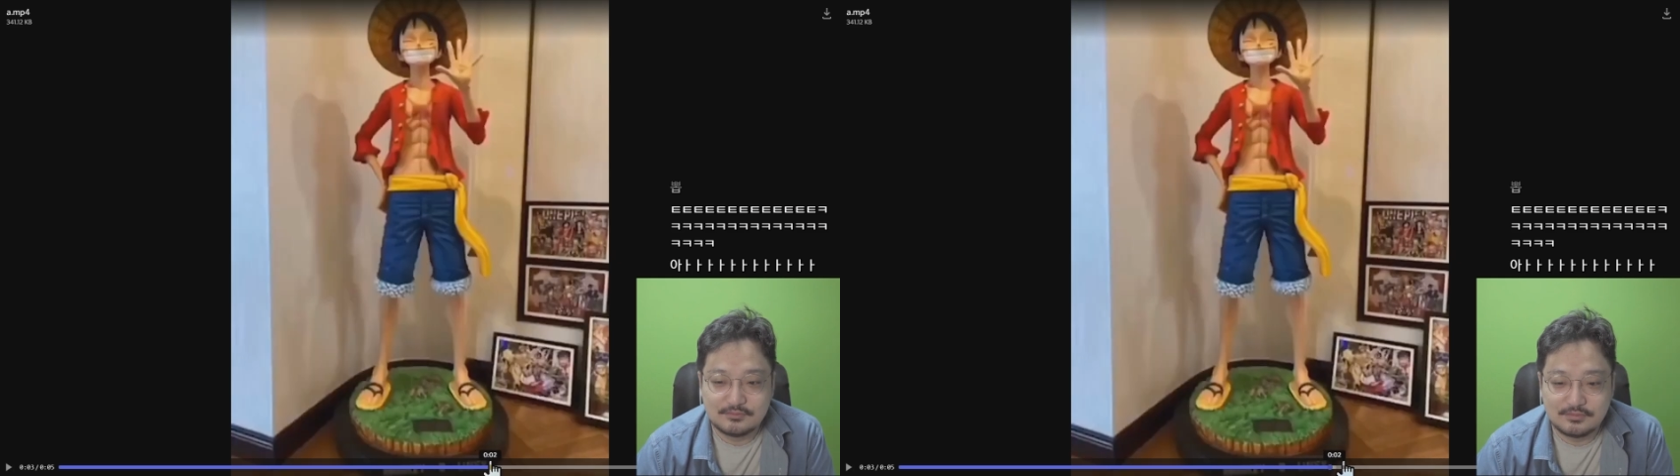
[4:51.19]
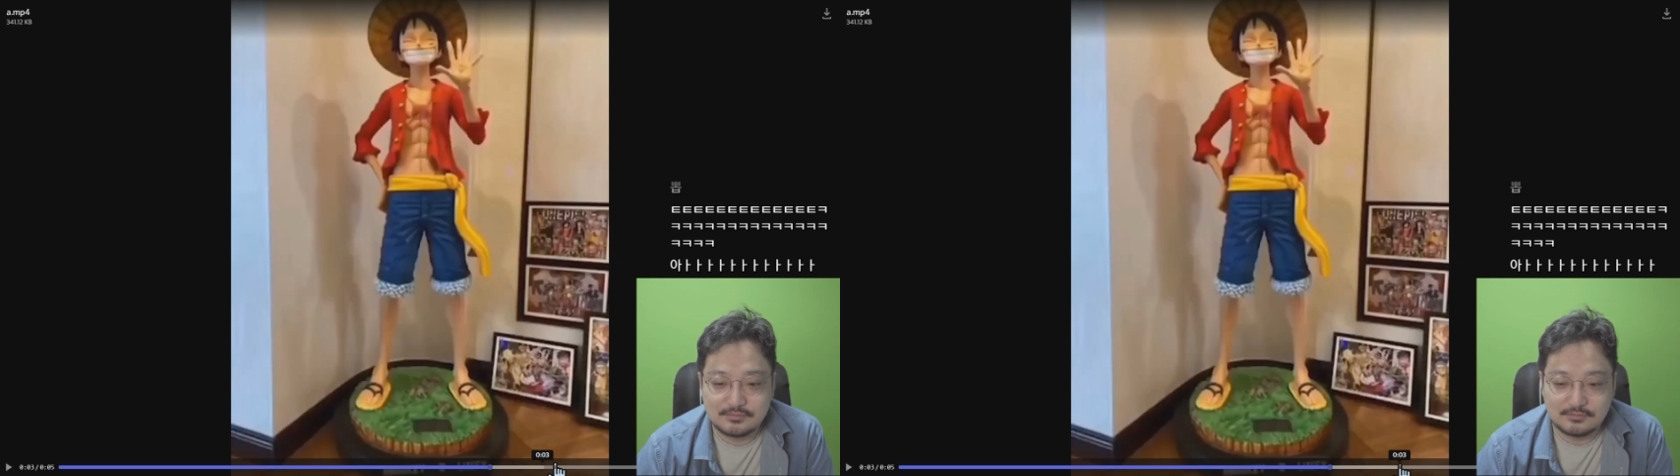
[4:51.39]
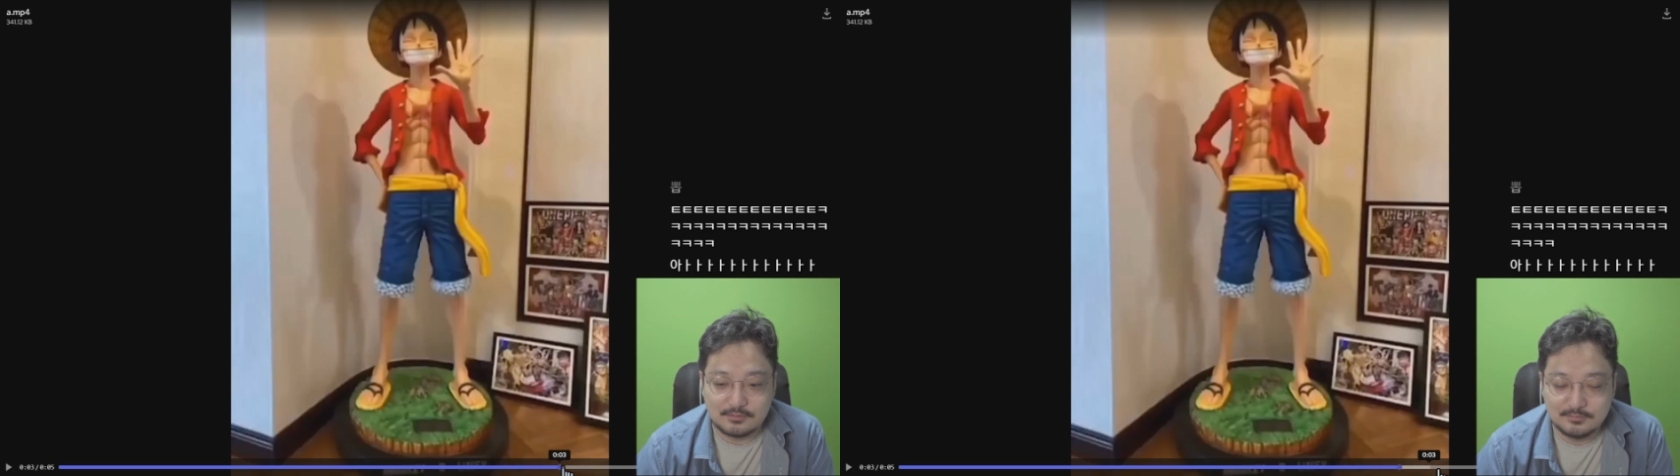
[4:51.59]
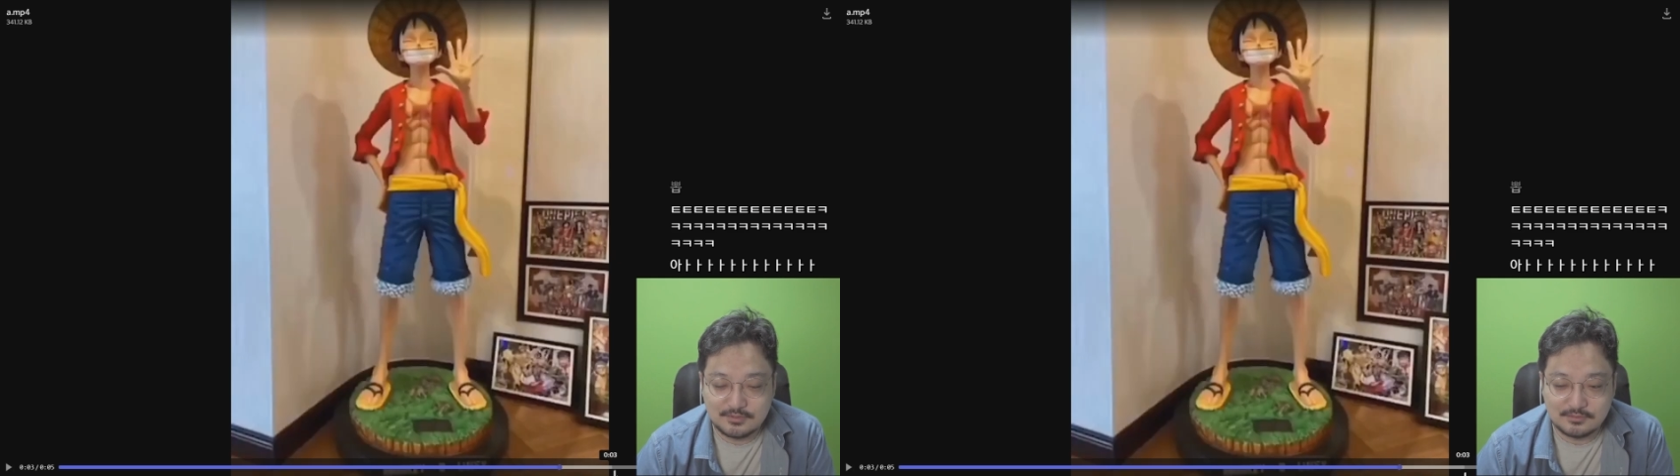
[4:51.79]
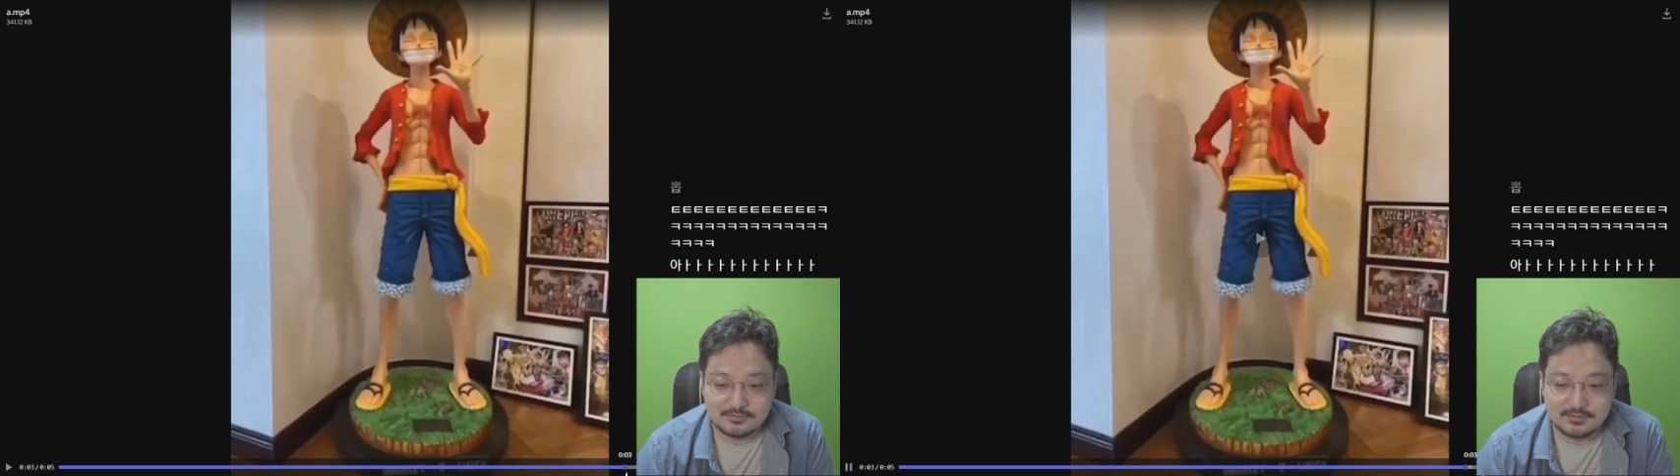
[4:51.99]
저거
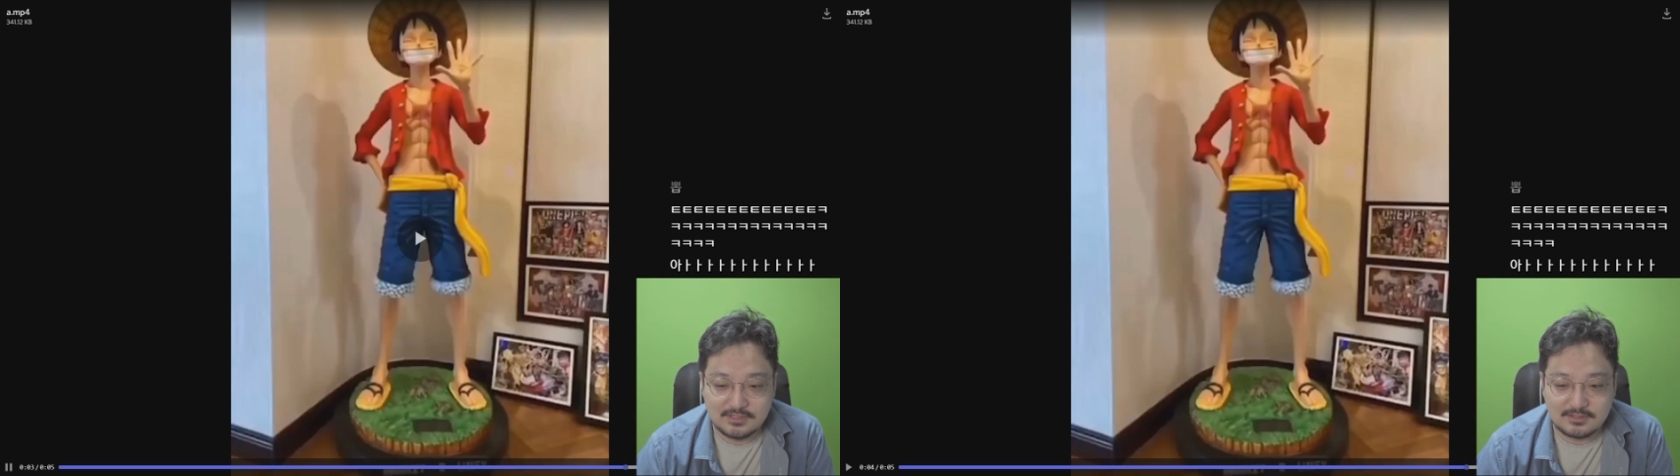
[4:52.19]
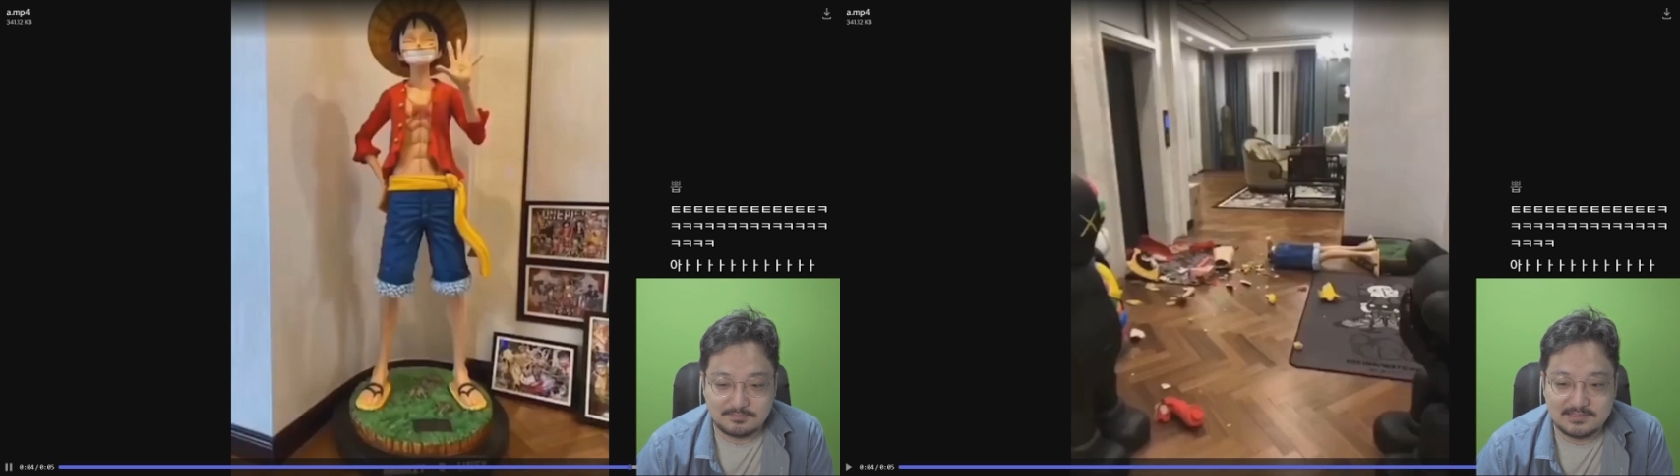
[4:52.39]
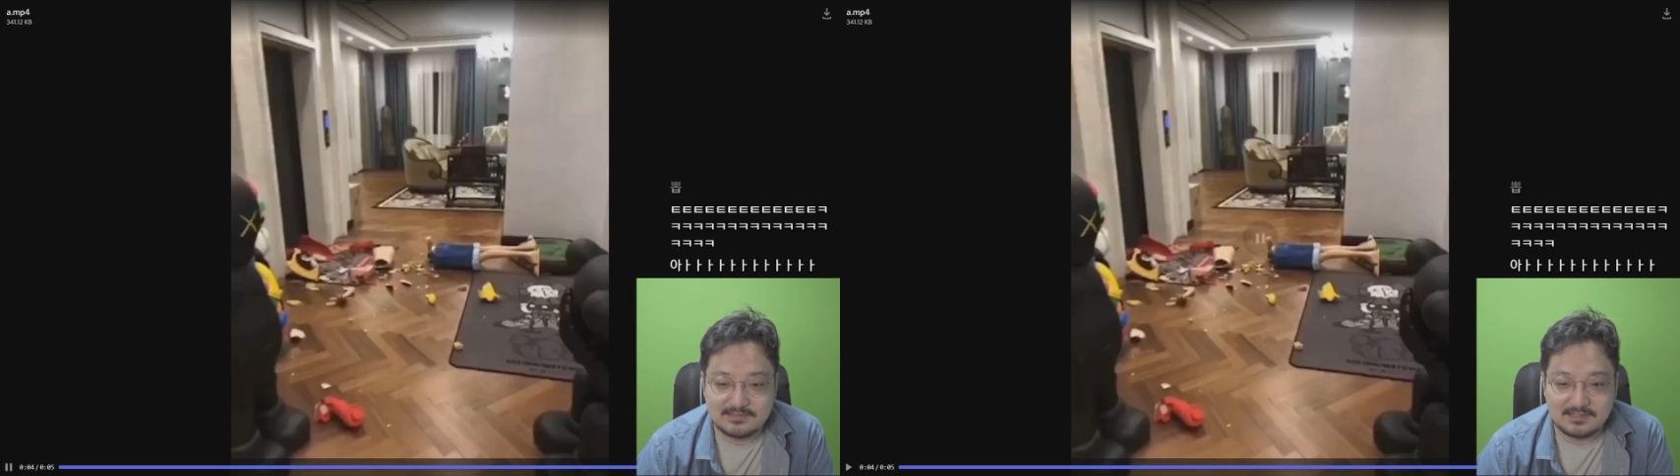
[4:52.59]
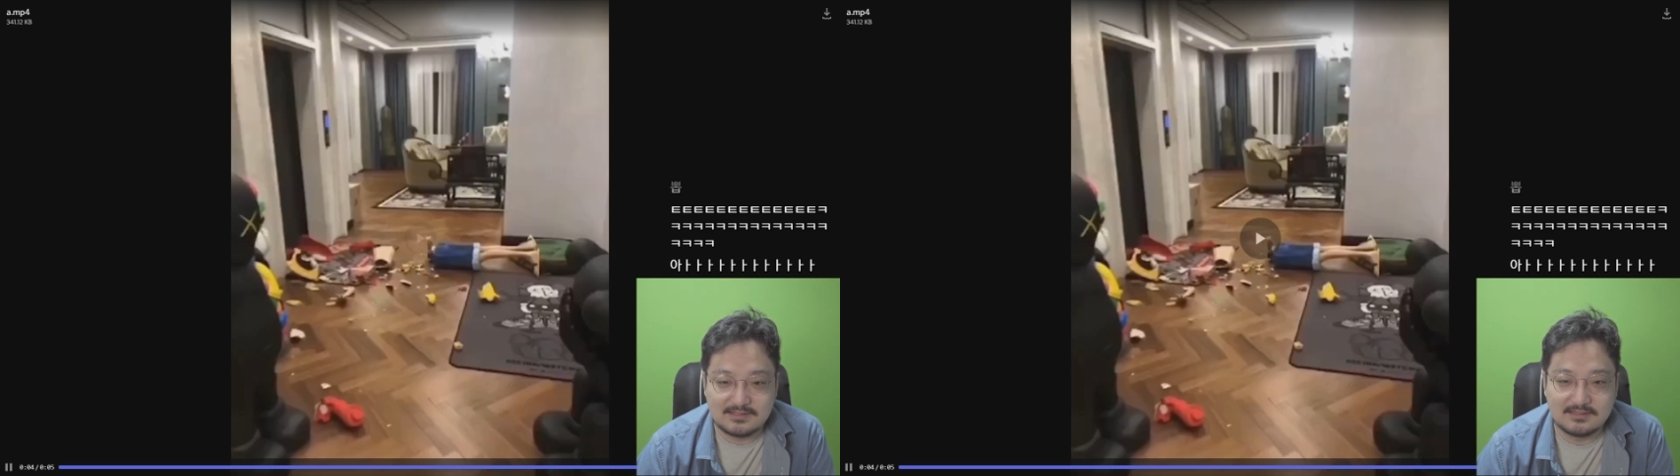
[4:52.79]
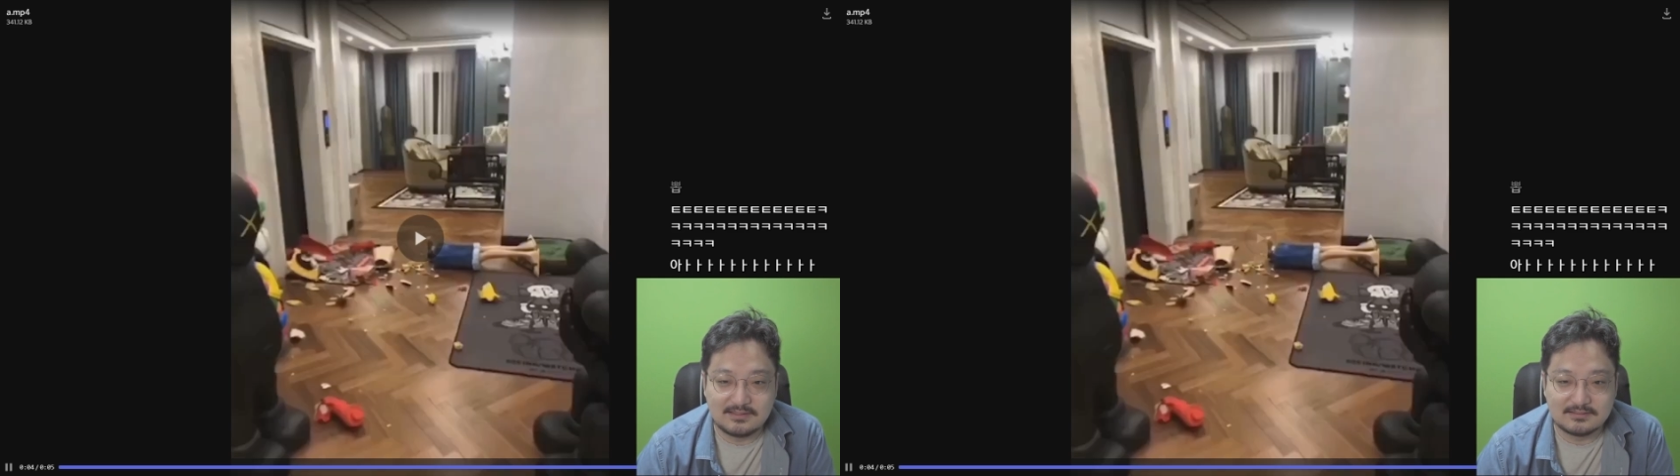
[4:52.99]
엄청 크니까 비쌀
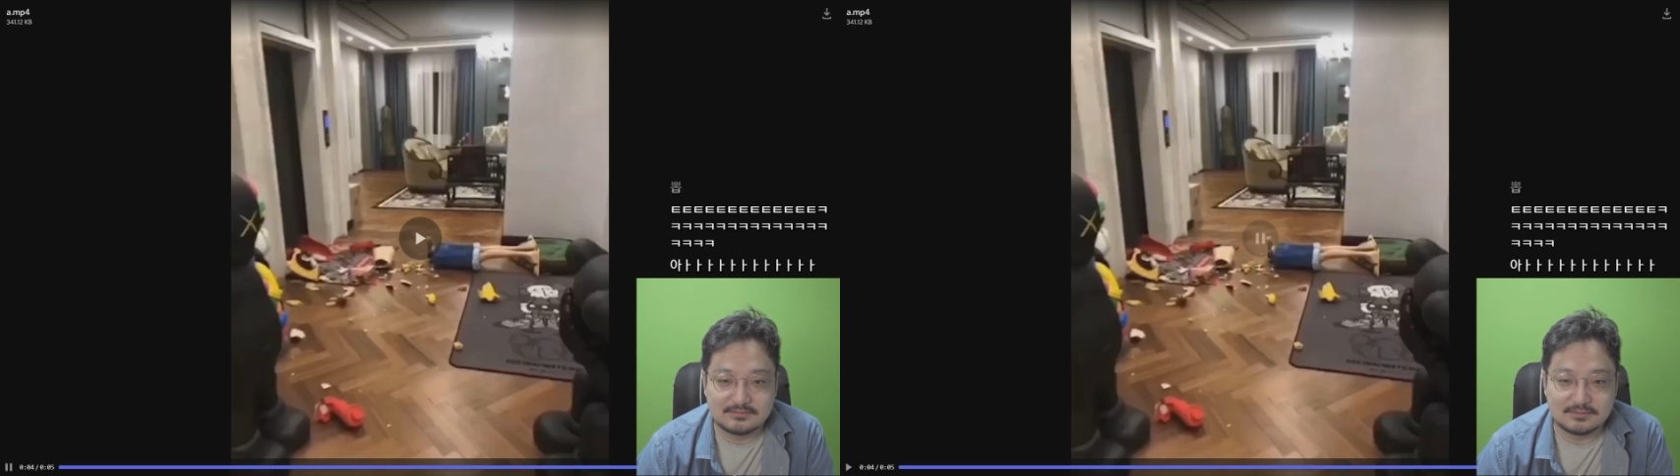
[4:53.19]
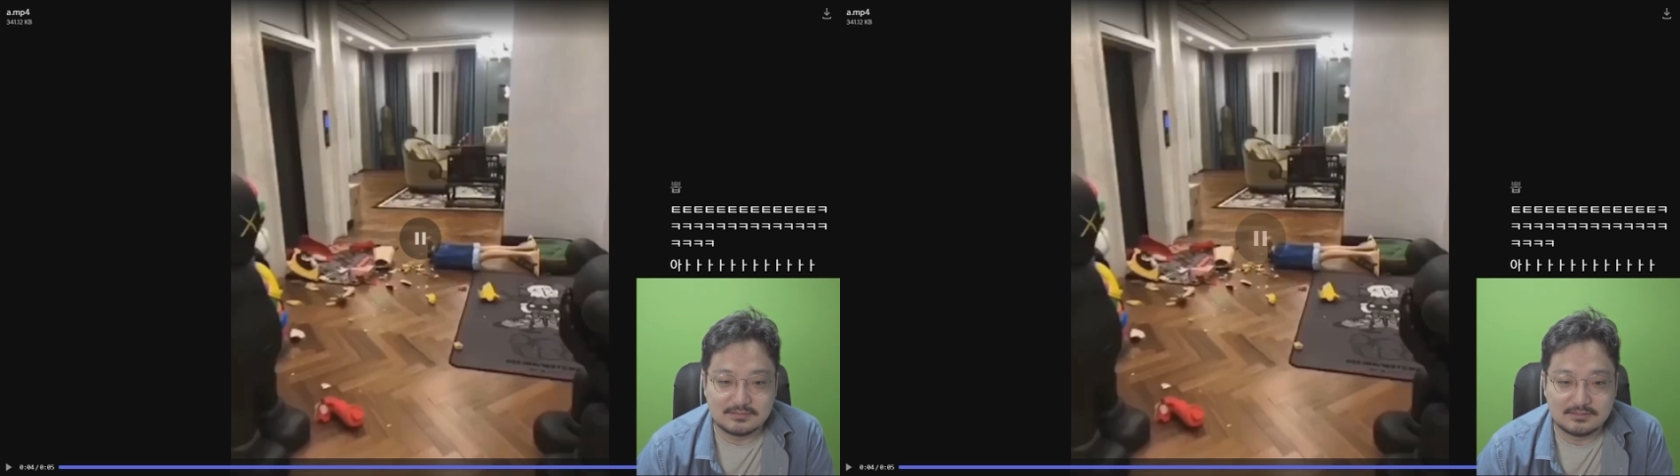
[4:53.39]
텐데 그죠?